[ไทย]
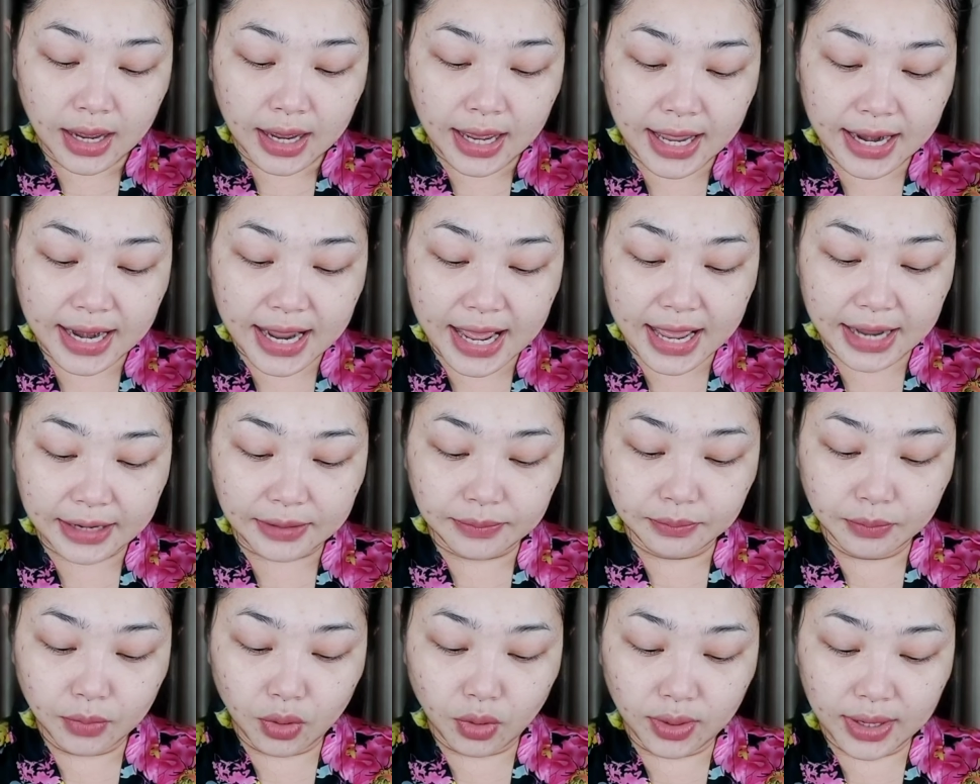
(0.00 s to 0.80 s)
ขนาด
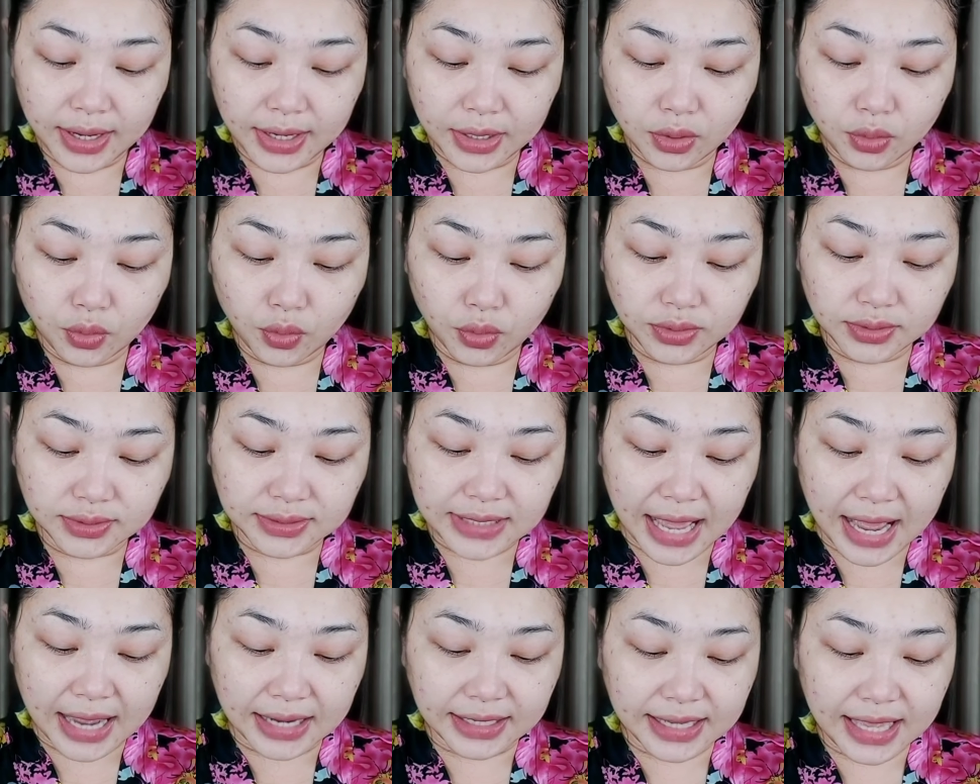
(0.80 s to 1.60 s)
โมเลกุล
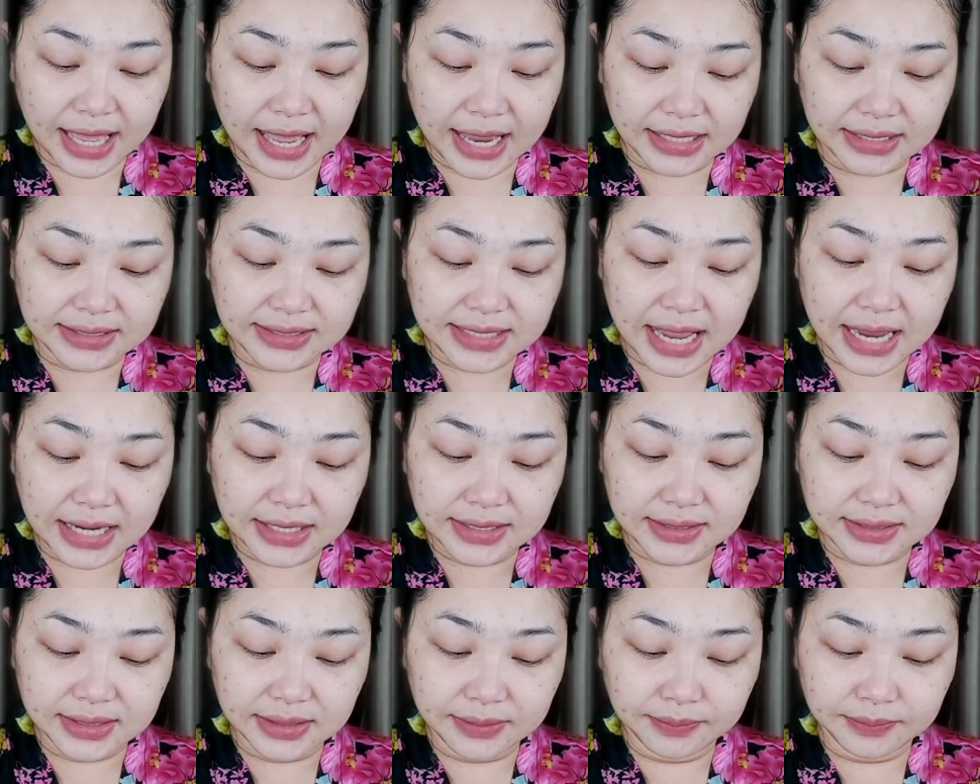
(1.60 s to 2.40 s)
ต่างกันแทรก
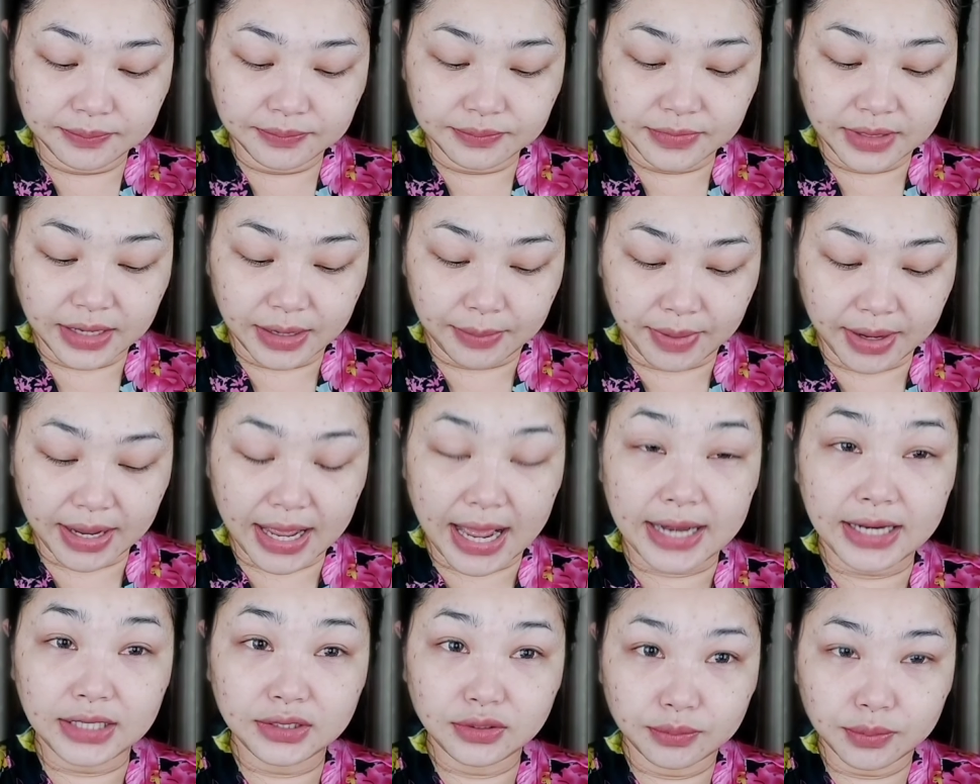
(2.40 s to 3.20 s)
ซึมเห็นไหม
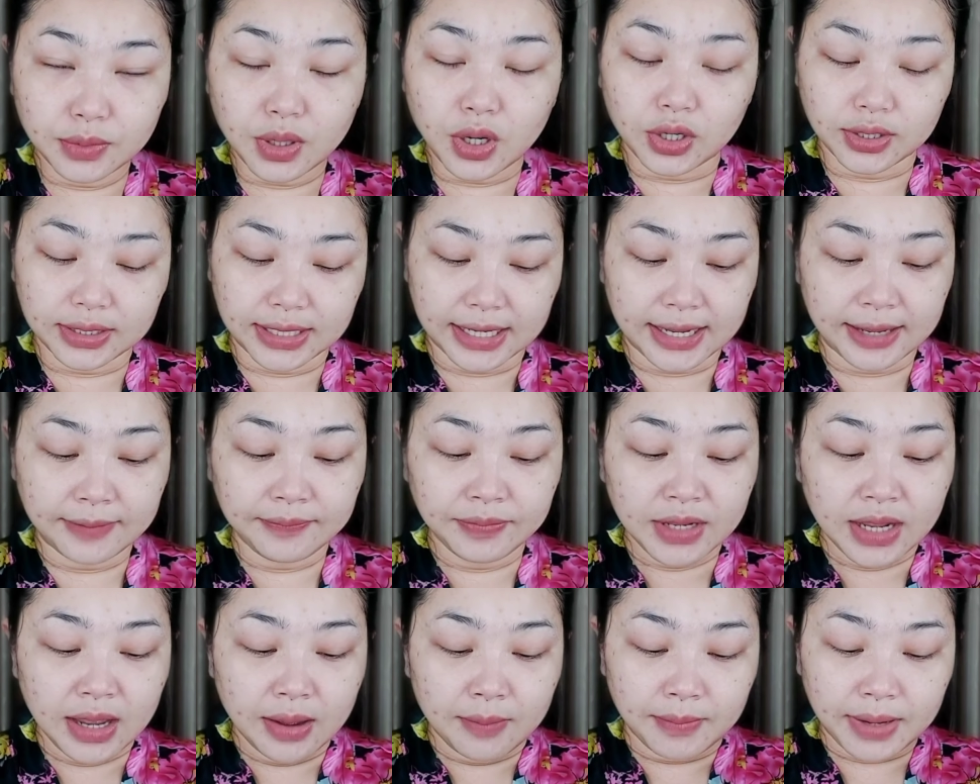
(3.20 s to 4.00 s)
คะ ที่ต้องบอกนะ
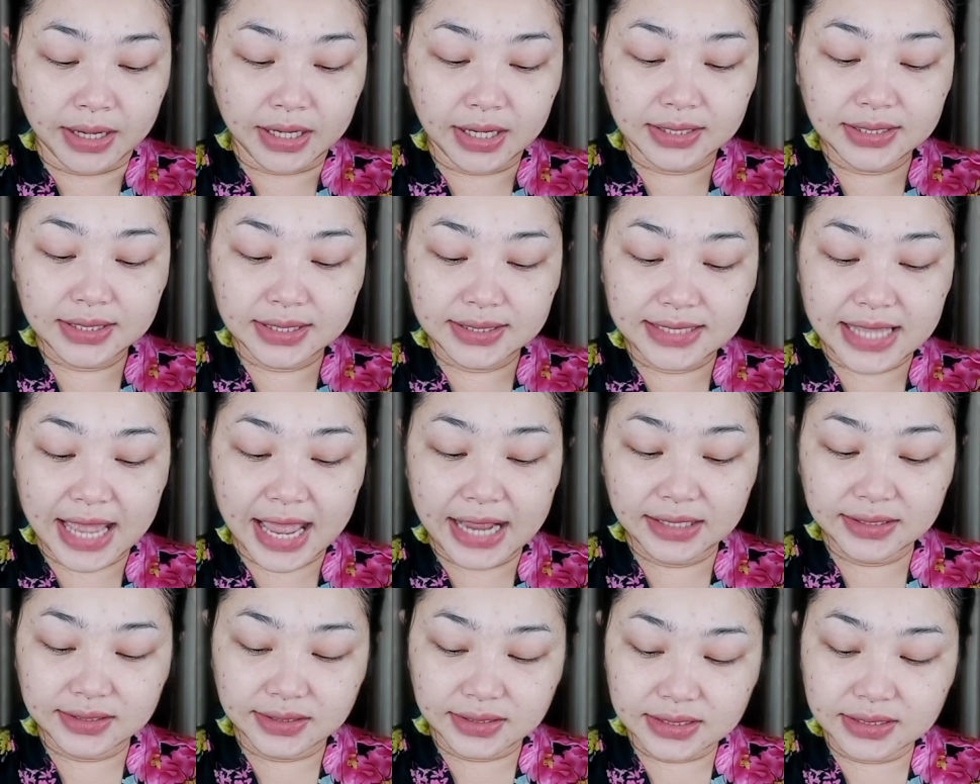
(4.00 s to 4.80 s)
มันก็จะแทร
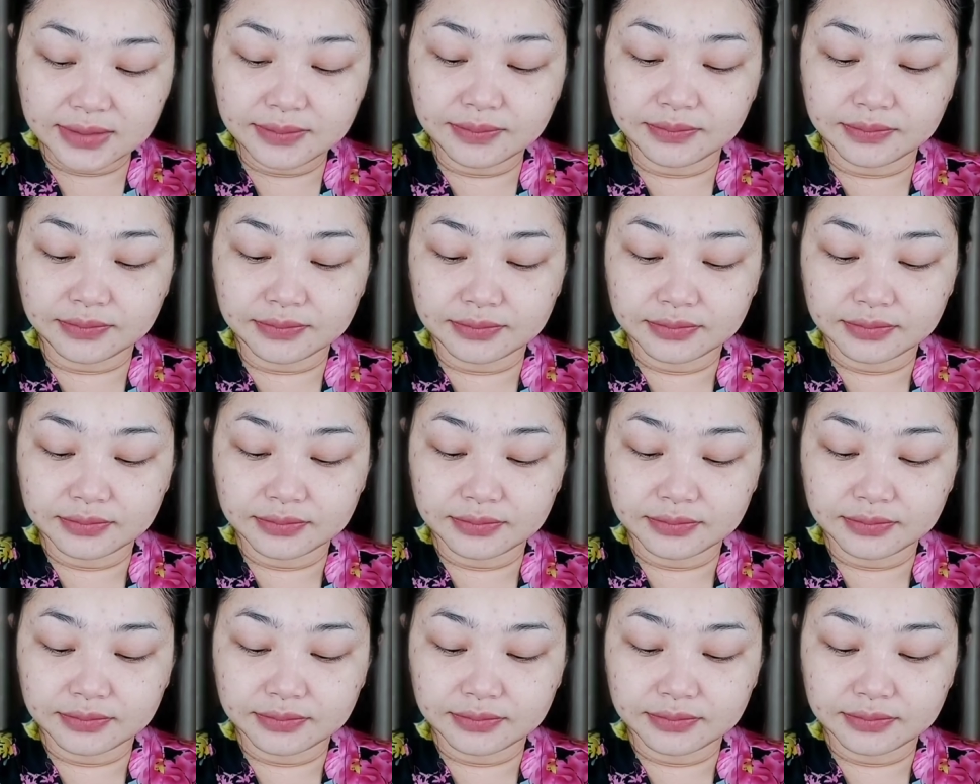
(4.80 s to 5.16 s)
กซึม